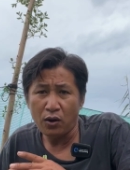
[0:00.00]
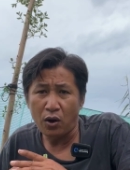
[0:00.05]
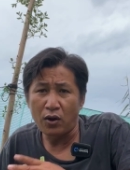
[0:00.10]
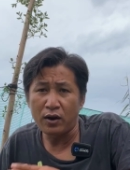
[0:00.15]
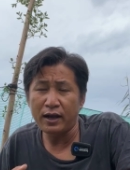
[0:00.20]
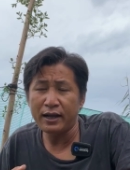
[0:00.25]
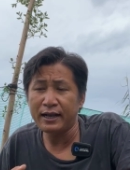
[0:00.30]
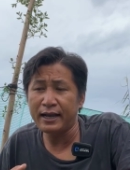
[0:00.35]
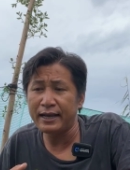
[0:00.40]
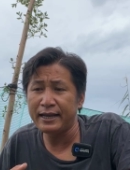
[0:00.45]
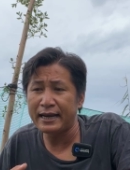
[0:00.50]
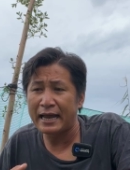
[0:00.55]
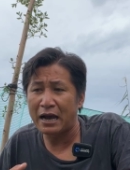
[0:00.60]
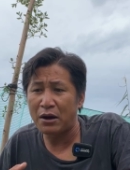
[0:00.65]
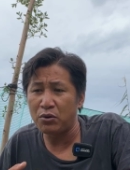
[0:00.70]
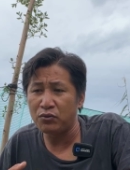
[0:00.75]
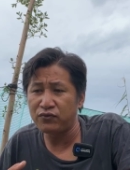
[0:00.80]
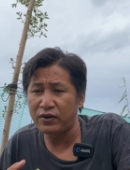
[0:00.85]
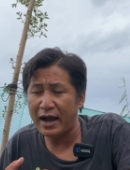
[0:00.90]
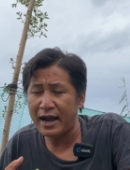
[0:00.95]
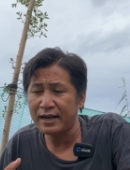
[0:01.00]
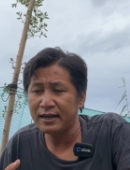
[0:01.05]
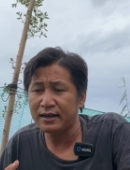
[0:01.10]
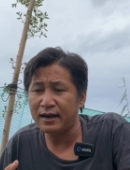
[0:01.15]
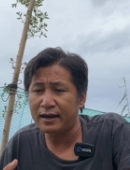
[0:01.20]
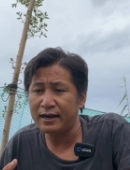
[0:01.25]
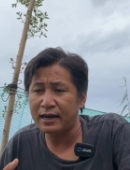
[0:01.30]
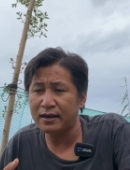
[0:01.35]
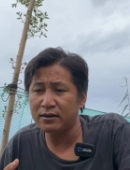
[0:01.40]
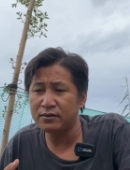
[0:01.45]
còn cái khi nào phát
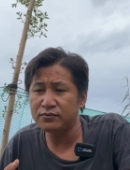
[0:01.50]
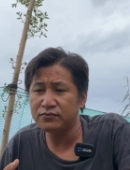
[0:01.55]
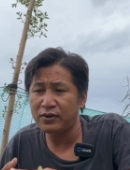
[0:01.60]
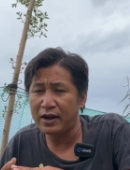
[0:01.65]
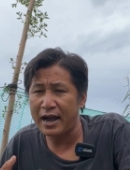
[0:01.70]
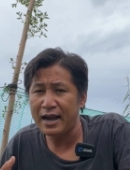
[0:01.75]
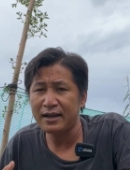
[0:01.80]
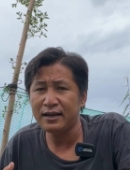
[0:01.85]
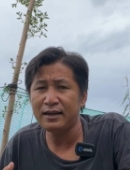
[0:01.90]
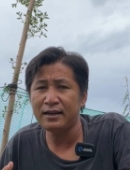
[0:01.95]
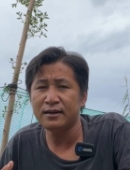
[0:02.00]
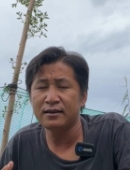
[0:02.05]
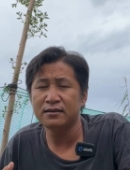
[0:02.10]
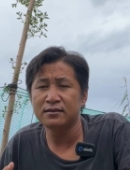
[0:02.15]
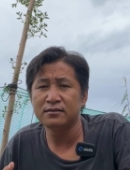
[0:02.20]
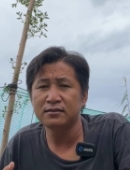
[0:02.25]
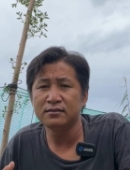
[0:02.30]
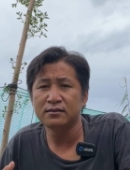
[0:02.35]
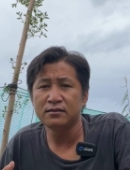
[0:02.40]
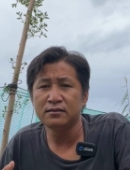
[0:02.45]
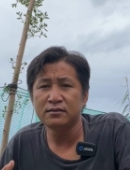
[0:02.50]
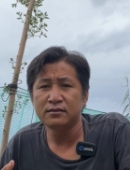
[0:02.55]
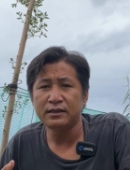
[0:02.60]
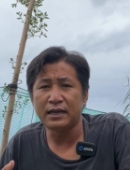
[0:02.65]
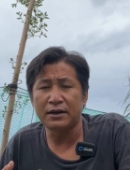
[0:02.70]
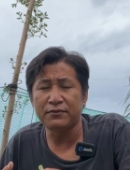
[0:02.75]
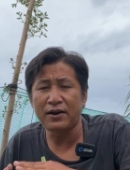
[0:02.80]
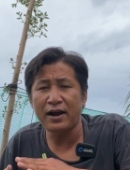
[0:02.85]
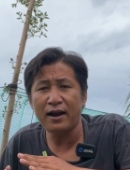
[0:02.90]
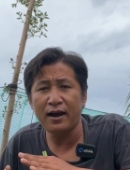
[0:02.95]
ở phát á,
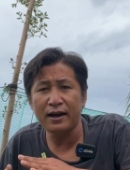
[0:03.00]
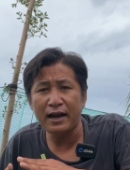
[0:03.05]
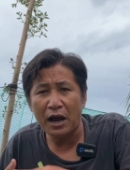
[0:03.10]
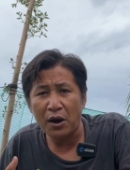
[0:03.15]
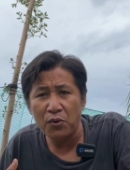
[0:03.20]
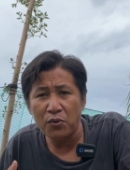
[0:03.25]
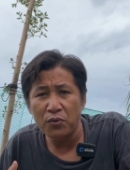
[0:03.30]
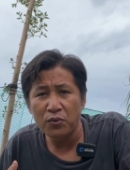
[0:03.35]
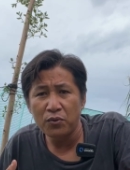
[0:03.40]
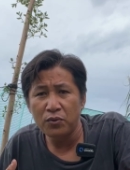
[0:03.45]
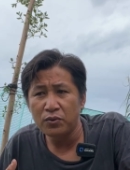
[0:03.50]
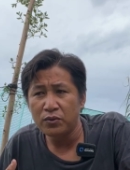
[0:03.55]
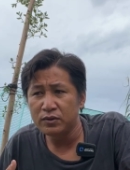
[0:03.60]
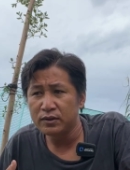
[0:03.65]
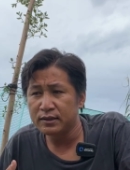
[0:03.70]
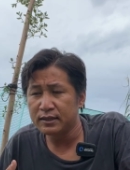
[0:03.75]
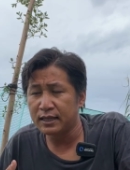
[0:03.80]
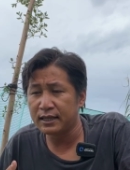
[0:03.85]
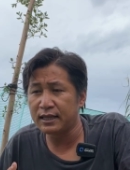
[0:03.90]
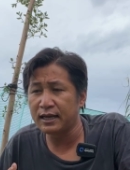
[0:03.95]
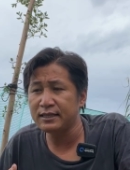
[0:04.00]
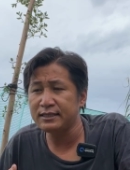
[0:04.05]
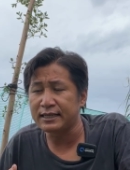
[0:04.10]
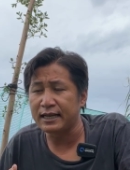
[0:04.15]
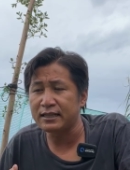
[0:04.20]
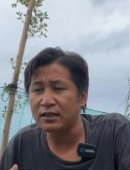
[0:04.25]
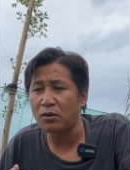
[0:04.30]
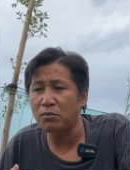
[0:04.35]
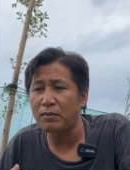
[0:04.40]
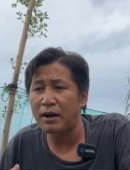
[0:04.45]
chạy phát ở đâu thì Tuấn
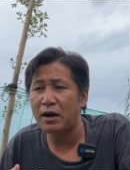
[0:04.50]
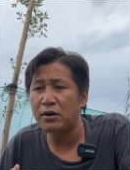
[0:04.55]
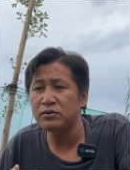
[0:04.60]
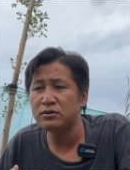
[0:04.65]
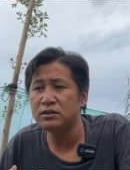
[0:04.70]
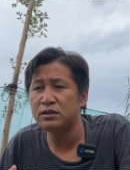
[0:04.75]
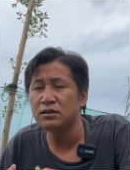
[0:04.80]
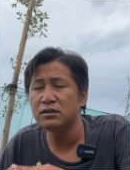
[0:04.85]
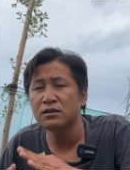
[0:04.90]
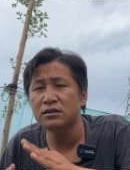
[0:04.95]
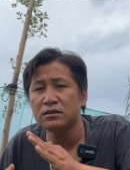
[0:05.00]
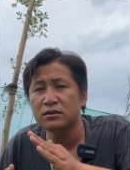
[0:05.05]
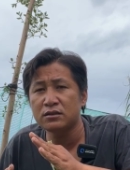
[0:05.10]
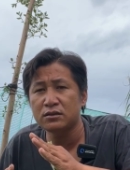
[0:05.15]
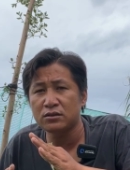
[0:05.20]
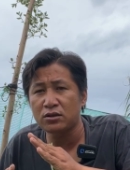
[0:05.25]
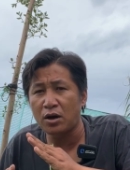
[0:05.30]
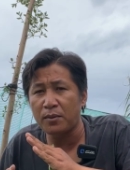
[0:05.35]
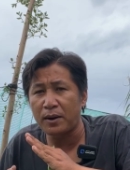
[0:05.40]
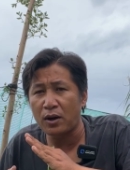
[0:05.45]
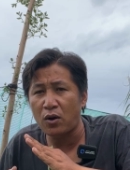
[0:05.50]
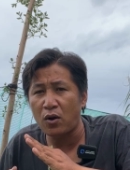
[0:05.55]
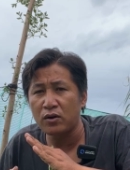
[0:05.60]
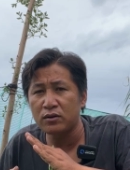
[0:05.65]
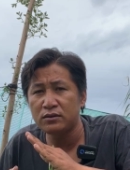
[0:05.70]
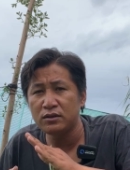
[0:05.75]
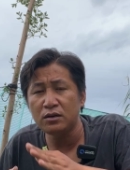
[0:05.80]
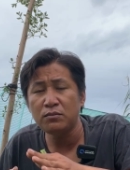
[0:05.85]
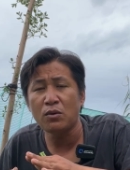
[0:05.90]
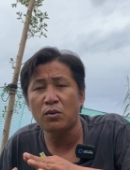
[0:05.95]
sẽ thông báo trước cho bà
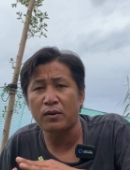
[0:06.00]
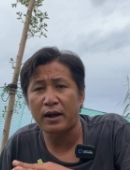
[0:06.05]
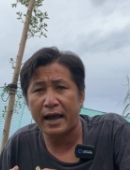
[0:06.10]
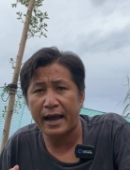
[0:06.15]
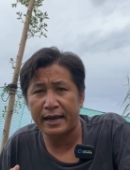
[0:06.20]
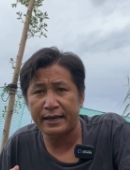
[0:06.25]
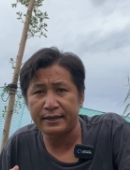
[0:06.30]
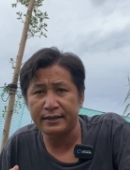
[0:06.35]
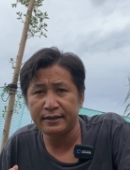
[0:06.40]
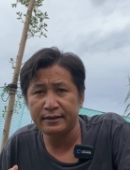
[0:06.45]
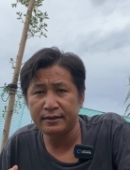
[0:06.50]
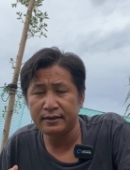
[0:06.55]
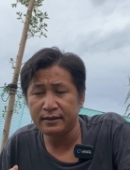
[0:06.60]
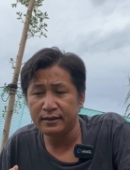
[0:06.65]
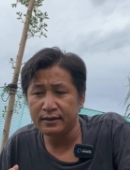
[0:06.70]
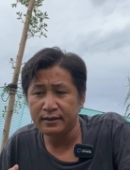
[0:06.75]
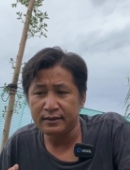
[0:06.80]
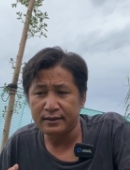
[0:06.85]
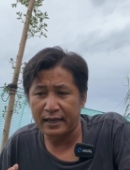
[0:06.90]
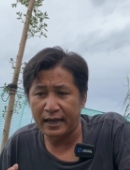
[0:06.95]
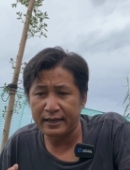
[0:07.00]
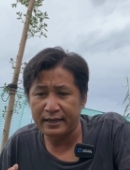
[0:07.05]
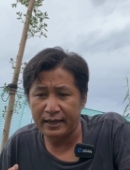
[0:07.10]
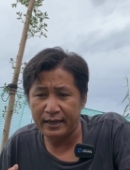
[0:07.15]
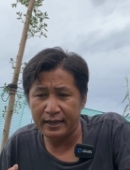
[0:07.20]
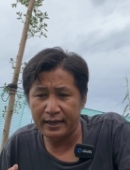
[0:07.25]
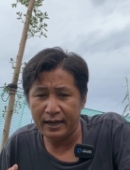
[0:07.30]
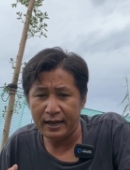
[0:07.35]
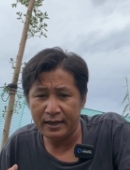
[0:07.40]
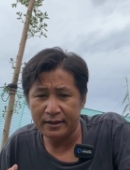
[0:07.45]
con trước một ngày tại
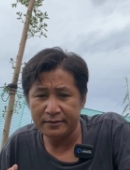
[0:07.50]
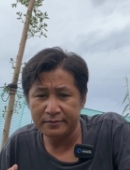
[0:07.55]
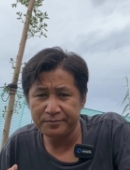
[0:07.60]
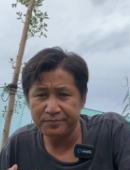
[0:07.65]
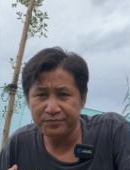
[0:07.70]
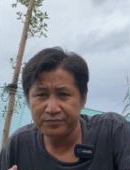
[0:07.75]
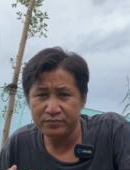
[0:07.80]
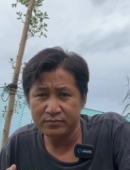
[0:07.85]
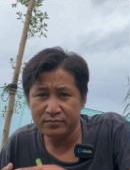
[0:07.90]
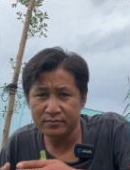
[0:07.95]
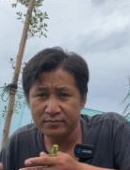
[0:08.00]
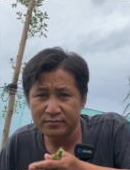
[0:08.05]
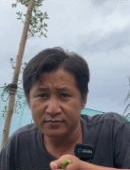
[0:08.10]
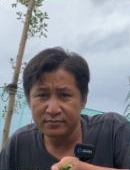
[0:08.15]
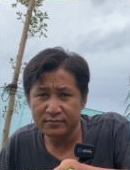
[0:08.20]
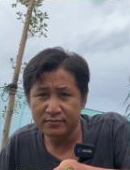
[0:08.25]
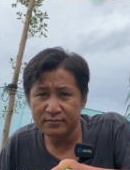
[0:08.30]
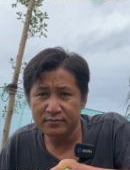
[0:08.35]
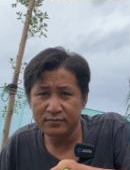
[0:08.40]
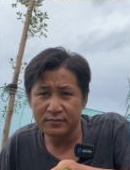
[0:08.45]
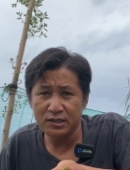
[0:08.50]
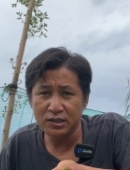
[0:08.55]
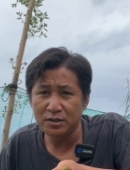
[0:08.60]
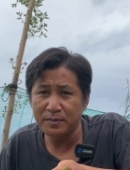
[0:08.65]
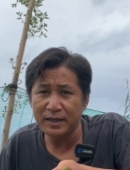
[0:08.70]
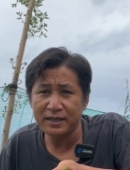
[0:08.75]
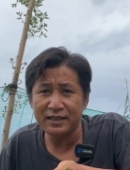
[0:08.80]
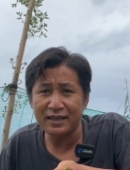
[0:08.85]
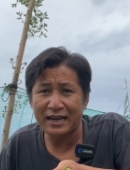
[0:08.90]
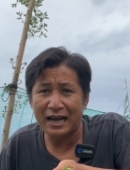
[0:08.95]
vì á
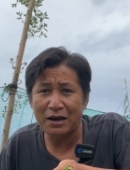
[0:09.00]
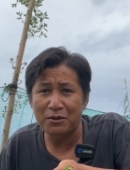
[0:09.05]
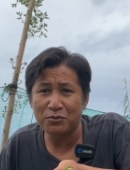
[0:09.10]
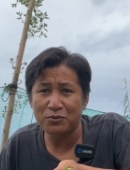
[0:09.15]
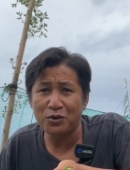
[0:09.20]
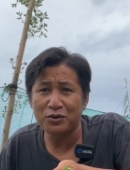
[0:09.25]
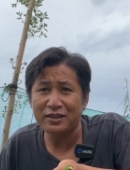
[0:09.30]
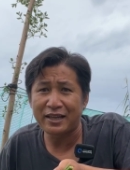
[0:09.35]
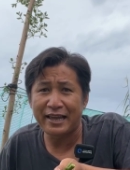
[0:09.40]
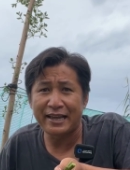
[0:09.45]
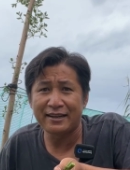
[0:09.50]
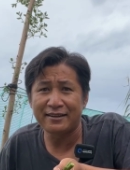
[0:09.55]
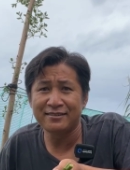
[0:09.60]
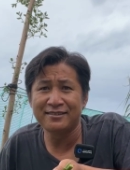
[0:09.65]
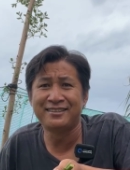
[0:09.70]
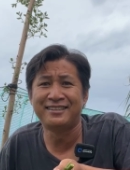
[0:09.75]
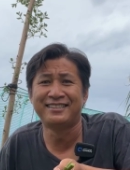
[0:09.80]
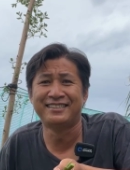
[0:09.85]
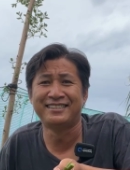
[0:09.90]
chưa biết chừng nào có tiền